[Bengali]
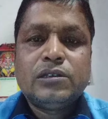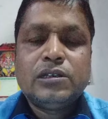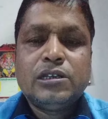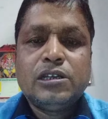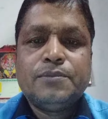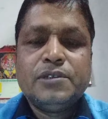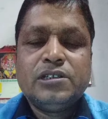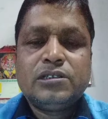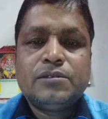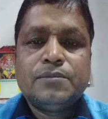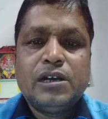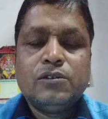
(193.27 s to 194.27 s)
এটা আপনি
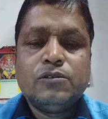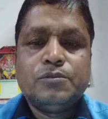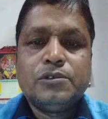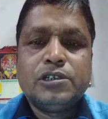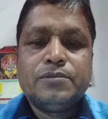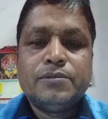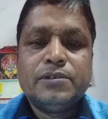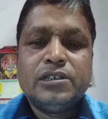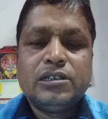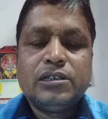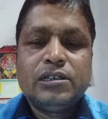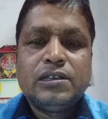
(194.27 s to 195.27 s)
ভালো উপকার পাবেন
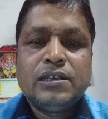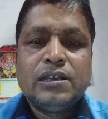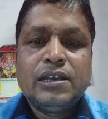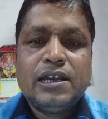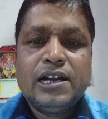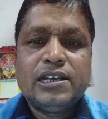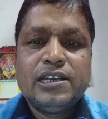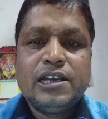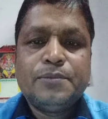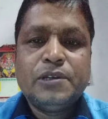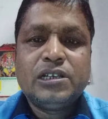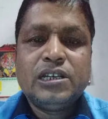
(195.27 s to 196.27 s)
আগে
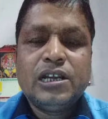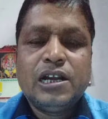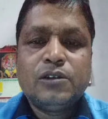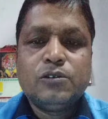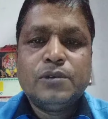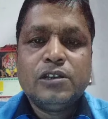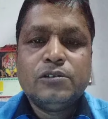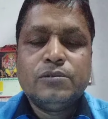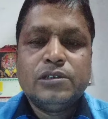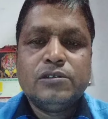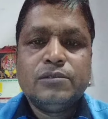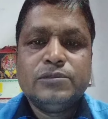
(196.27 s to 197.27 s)
আপনাকে আরও ভালো
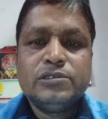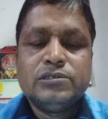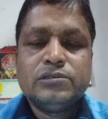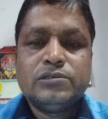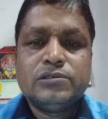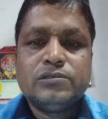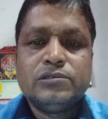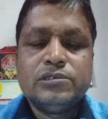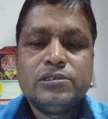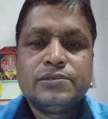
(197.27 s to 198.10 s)
ভালো আমি ওষুধ